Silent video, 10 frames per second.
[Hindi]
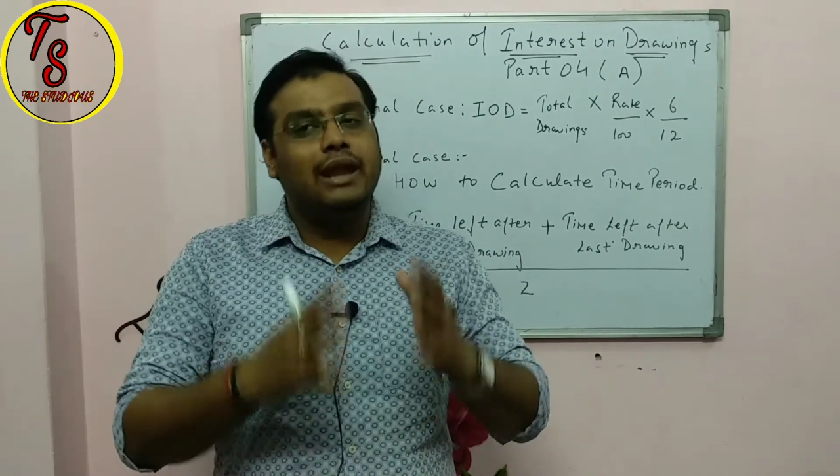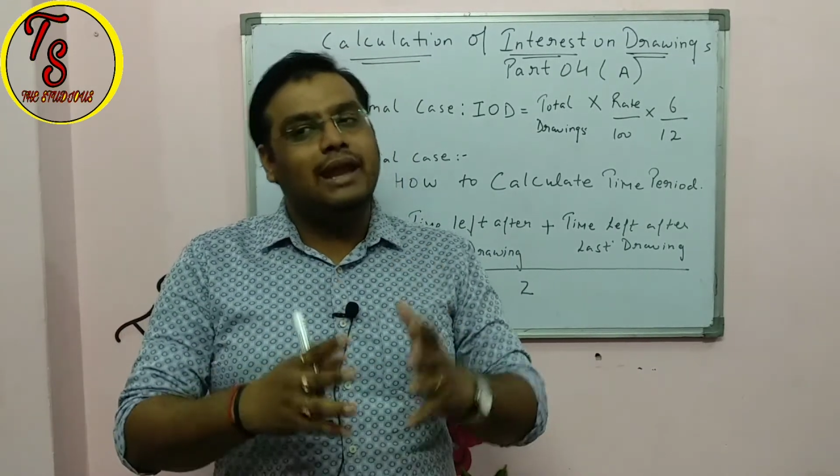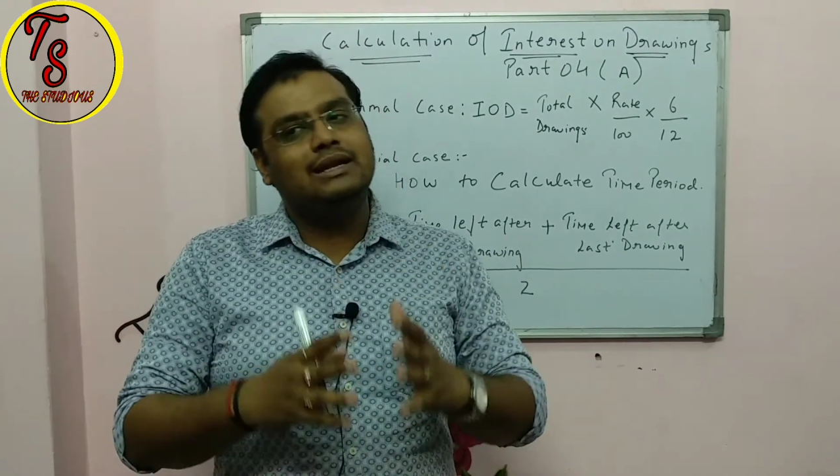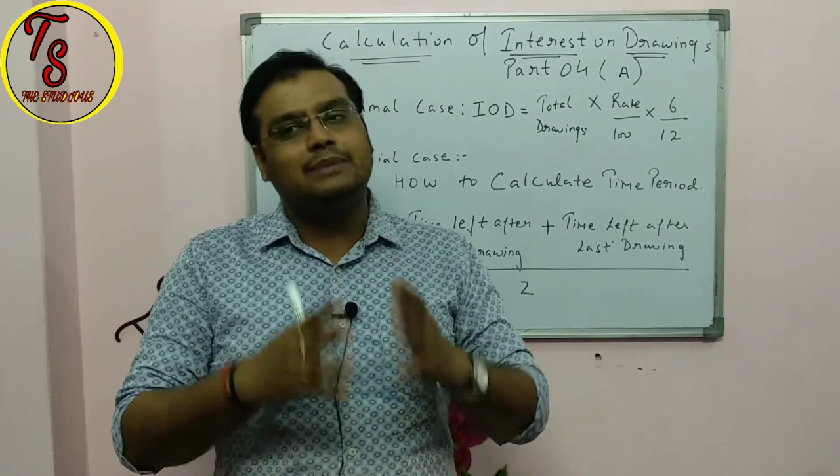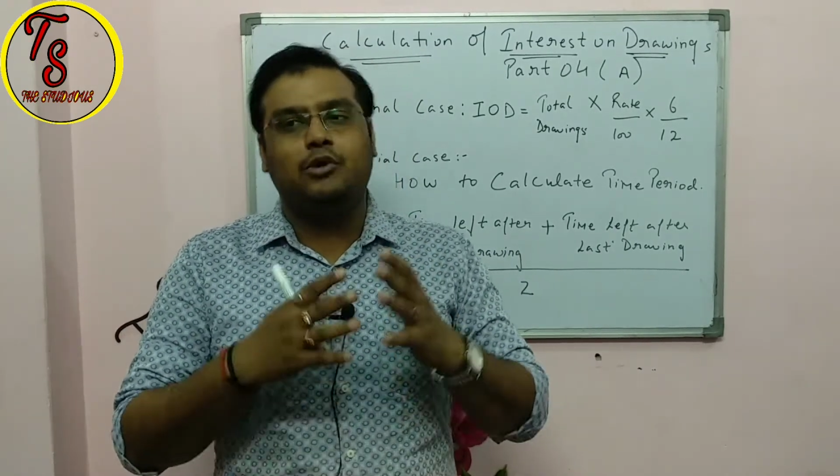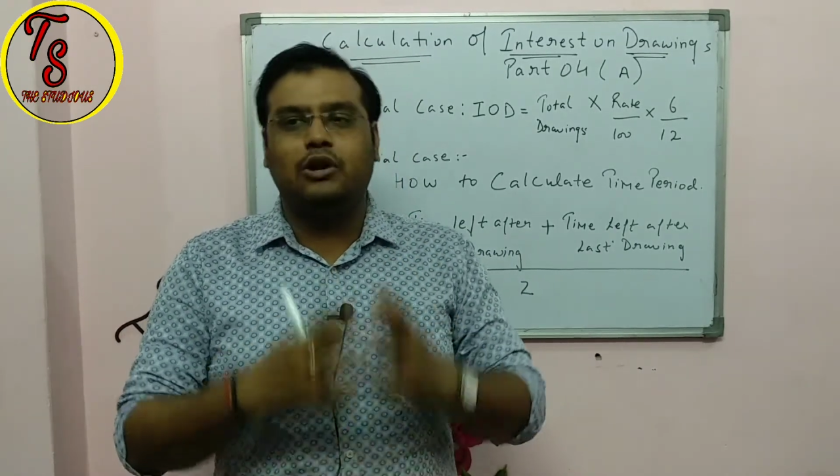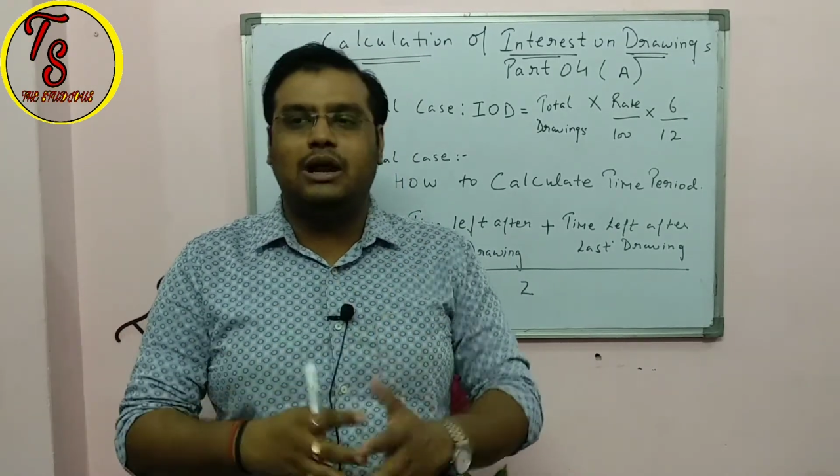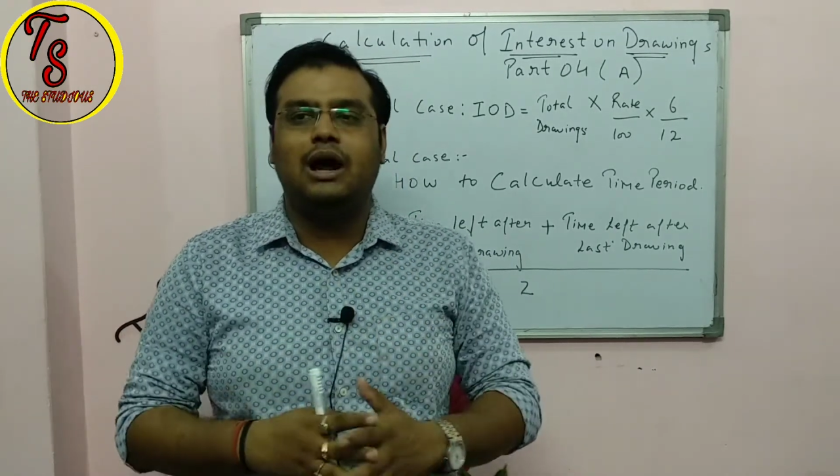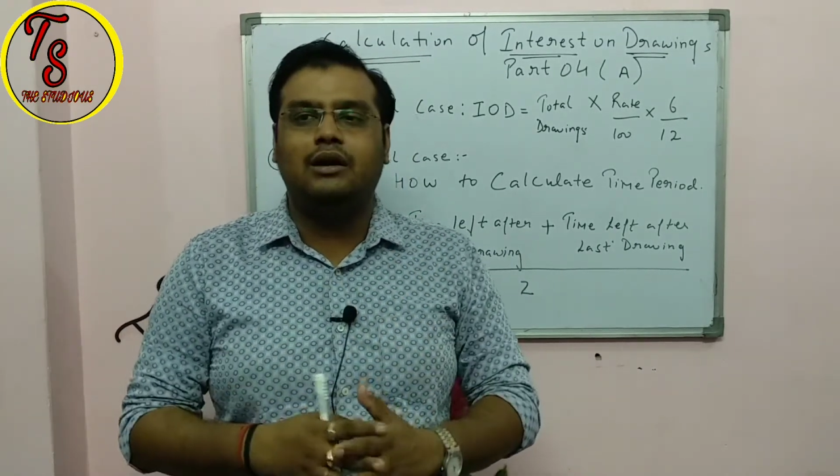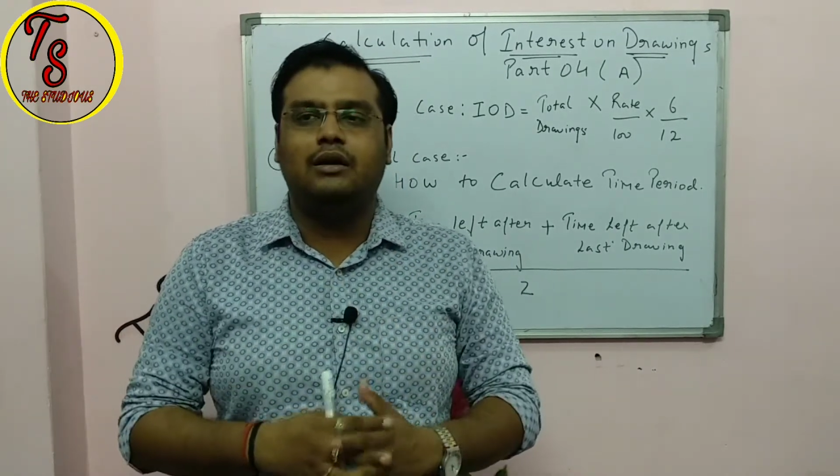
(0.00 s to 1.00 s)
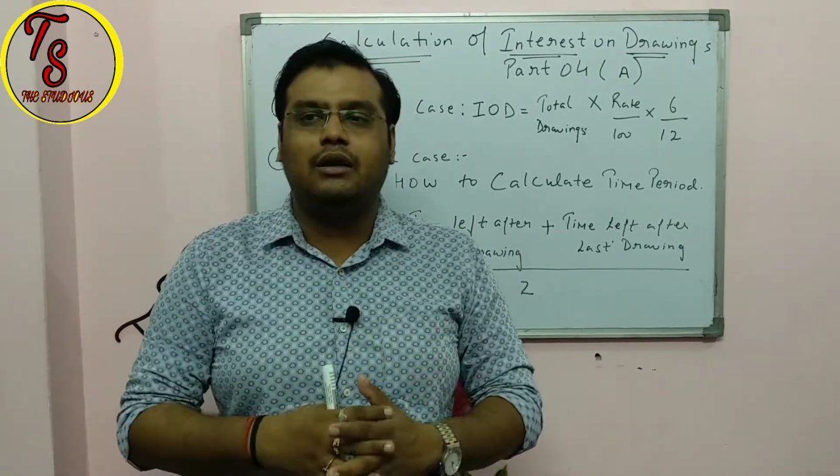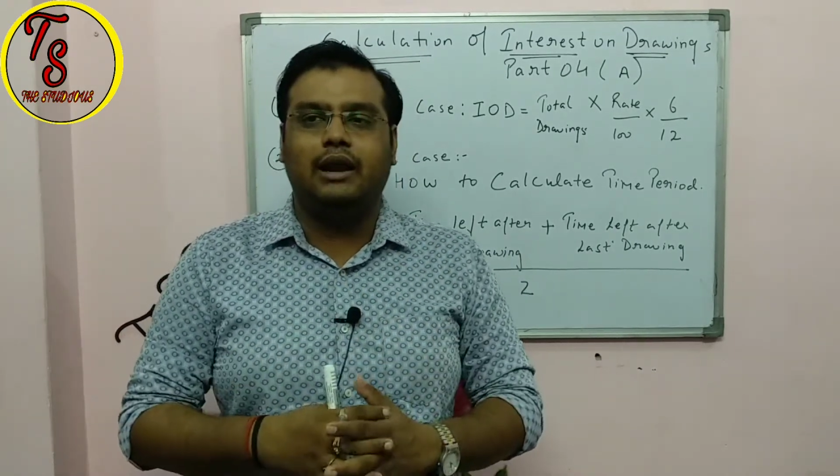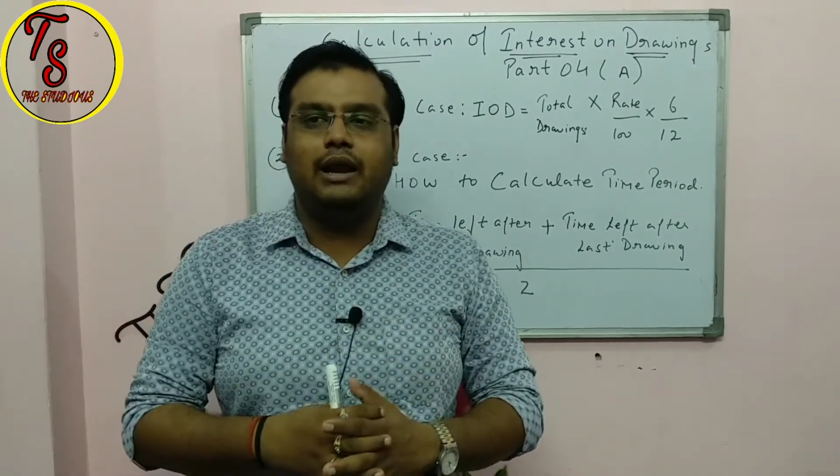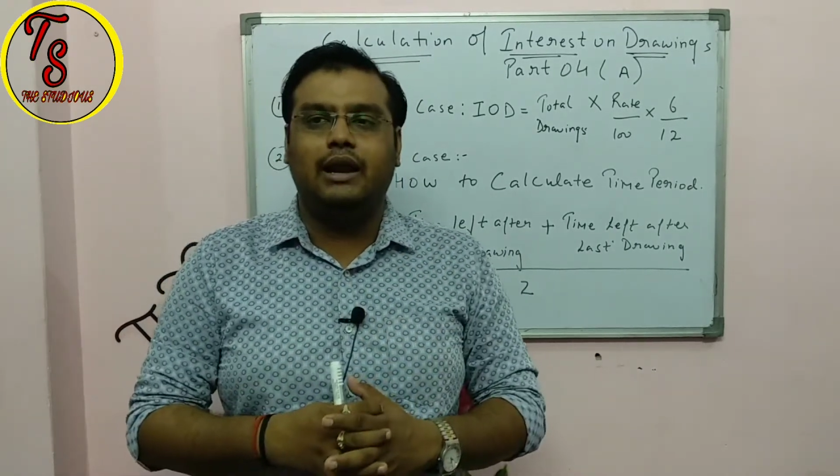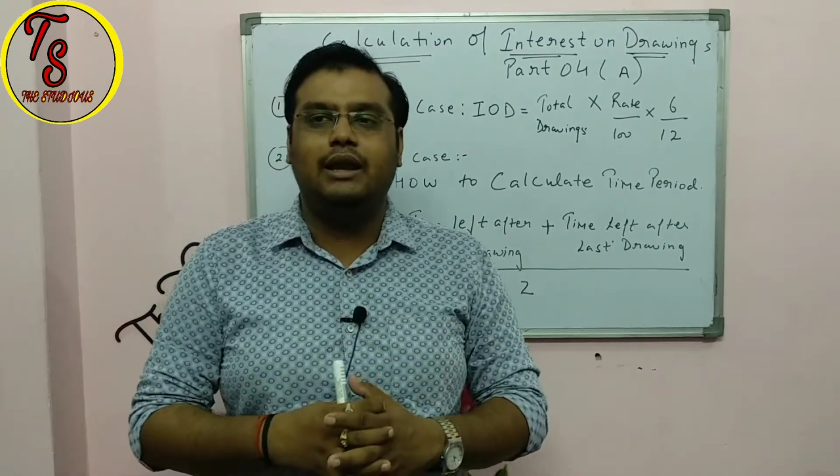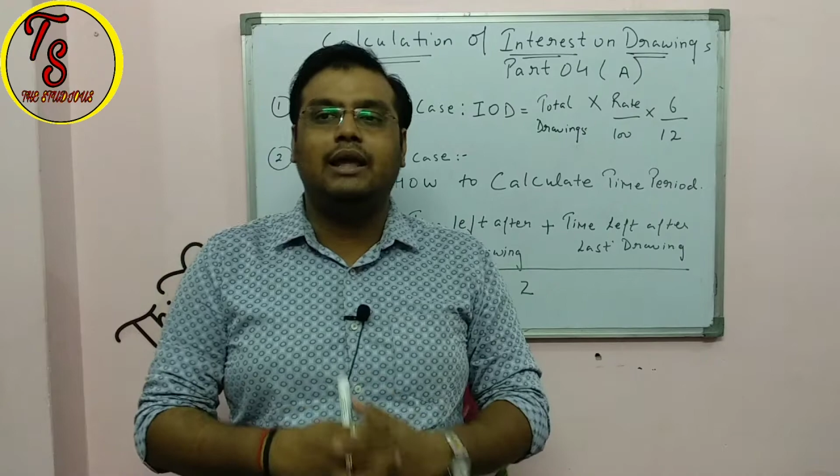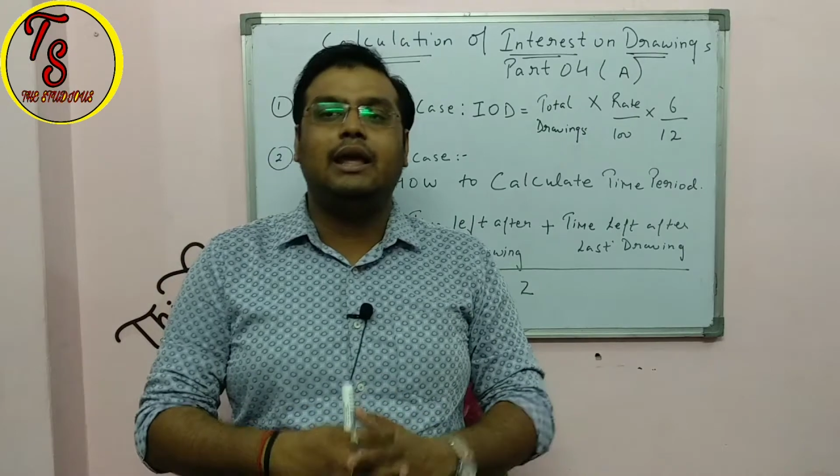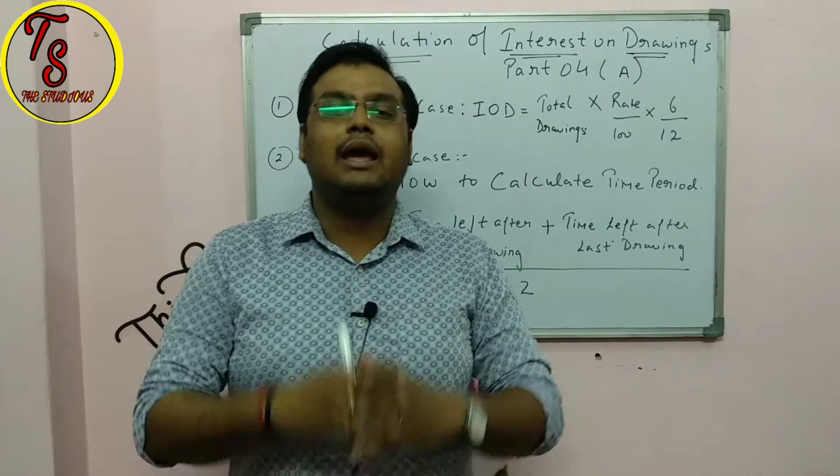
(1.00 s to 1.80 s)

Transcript: रेट अपॉन हंड्रेड